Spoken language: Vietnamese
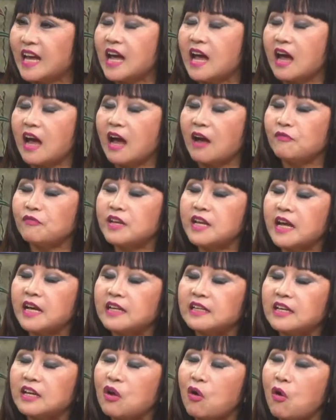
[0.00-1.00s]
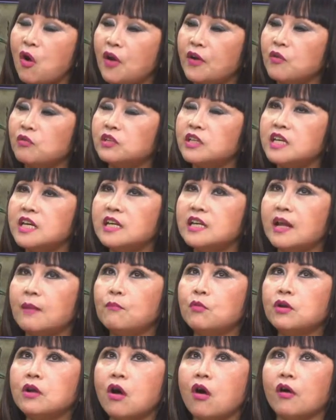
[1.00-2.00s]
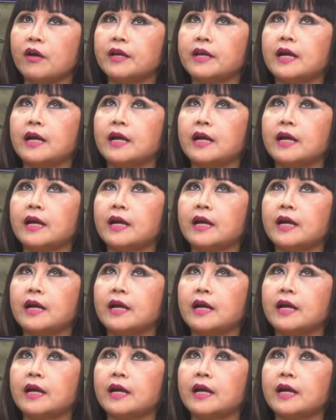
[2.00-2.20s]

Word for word: À, Phía Nam cái câu hỏi đầu tiên là muốn hỏi